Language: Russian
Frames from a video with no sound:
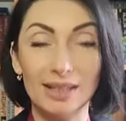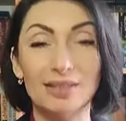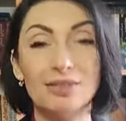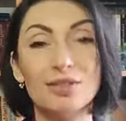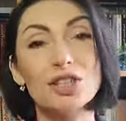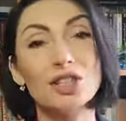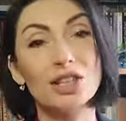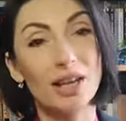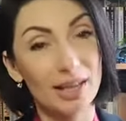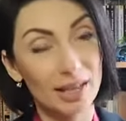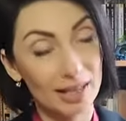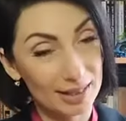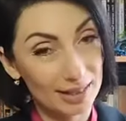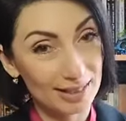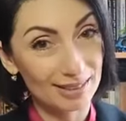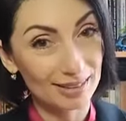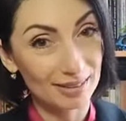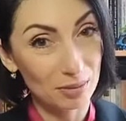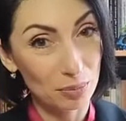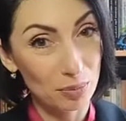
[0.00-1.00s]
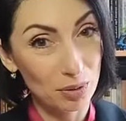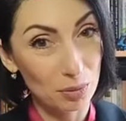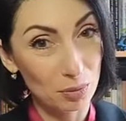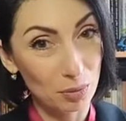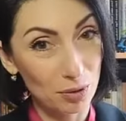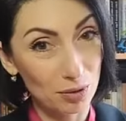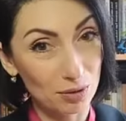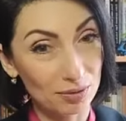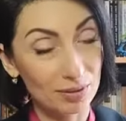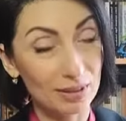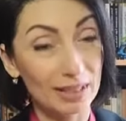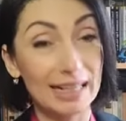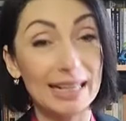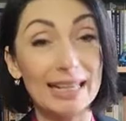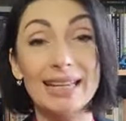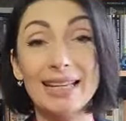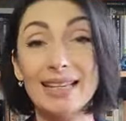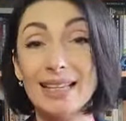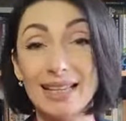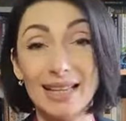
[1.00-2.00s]
И вчера я делала прямой эфир
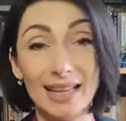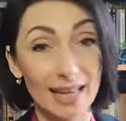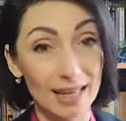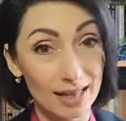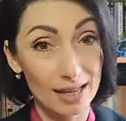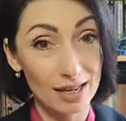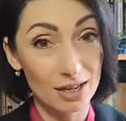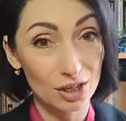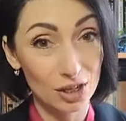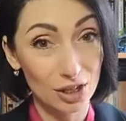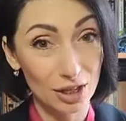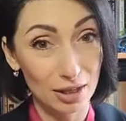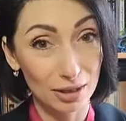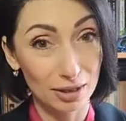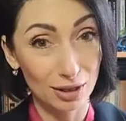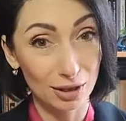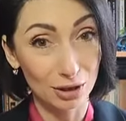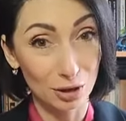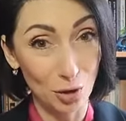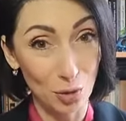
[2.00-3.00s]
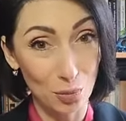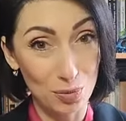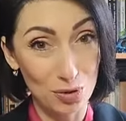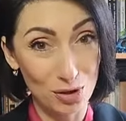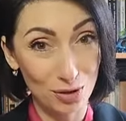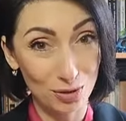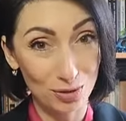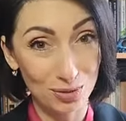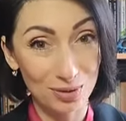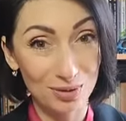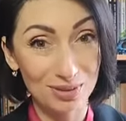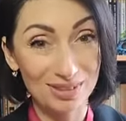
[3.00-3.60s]
и не нажала кнопочку